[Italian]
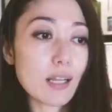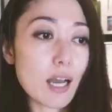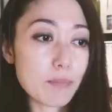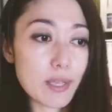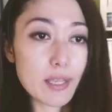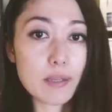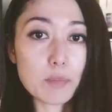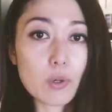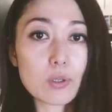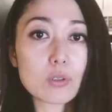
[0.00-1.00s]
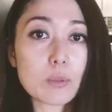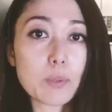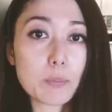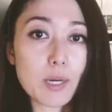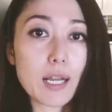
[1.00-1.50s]
ramen molto
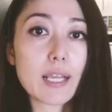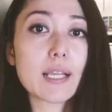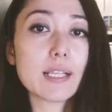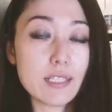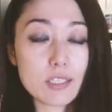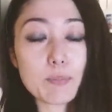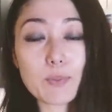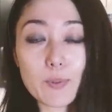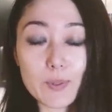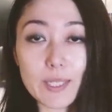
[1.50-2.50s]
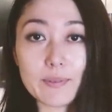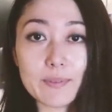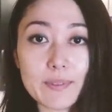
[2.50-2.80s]
popolare in Giappone.